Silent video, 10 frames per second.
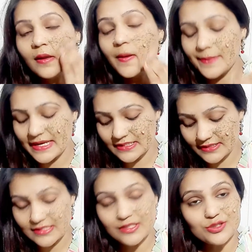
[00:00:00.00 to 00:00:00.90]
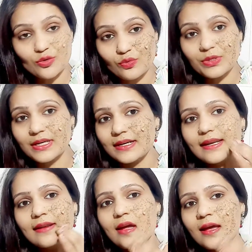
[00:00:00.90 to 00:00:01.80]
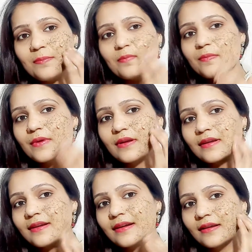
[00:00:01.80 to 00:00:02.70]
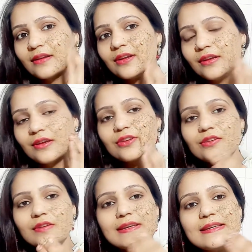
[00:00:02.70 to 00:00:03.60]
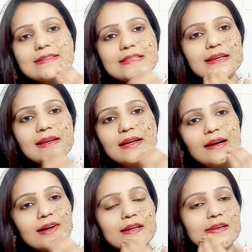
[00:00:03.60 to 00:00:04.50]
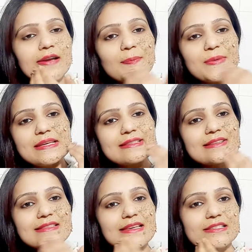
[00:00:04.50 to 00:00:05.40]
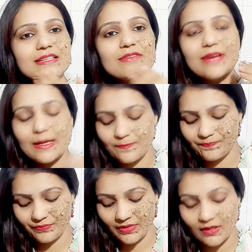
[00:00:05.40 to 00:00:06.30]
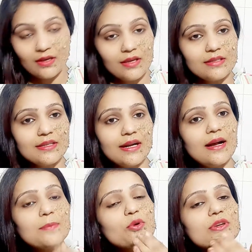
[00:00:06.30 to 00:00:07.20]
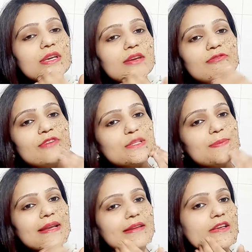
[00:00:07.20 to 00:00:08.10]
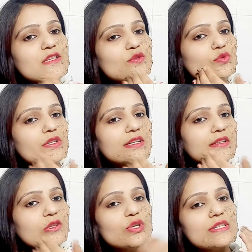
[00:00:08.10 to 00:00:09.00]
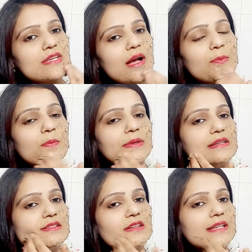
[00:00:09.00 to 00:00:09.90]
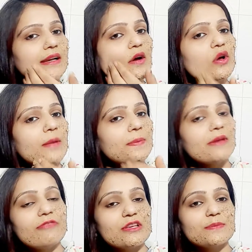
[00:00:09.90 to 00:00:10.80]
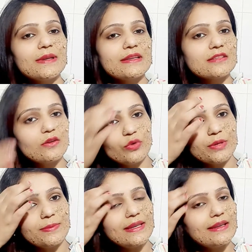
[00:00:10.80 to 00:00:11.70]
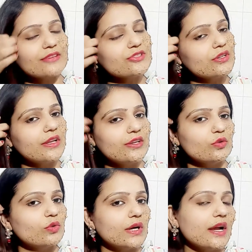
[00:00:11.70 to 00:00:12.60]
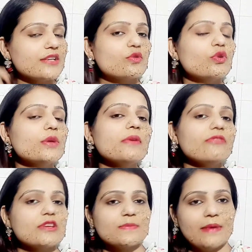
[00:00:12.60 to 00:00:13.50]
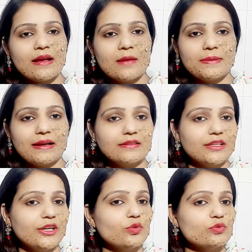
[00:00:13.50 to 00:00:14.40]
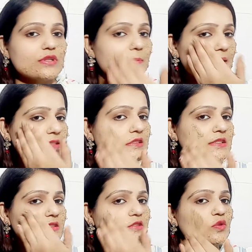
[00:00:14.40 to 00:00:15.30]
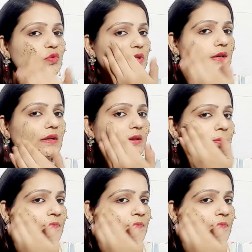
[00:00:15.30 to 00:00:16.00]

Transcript: पैच टेस्ट जरूर कर लेना आप क्योंकि इसे अगर आपकी स्किन सेंसिटिव है या आपको ये फेस पैक नहीं सूट करता तो इससे आपको पता चल जाएगा और आपके फेस पर इसका कोई भी रिएक्शन नहीं होगा गाइस कोई भी फेस पैक आप लगाते हैं तो उसका पैच टेस्ट जरूर कर लें